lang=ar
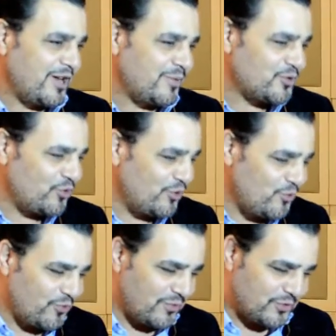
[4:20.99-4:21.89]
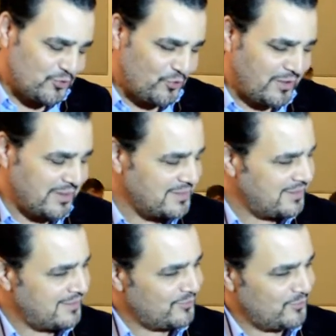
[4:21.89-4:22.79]
انا بشكرك وشكرا
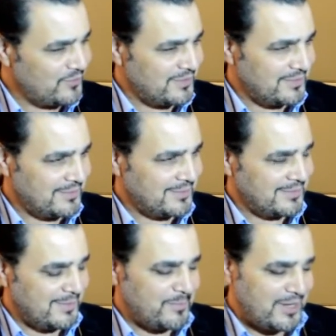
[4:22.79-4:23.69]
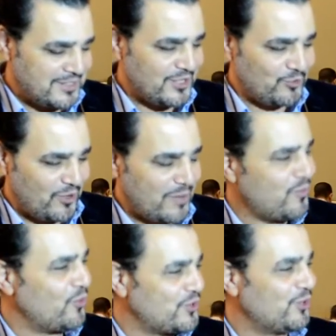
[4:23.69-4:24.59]
جزيلا وربنا يسعدك يا
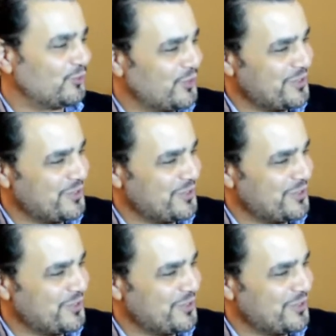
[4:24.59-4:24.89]
رب كل سنه وانتم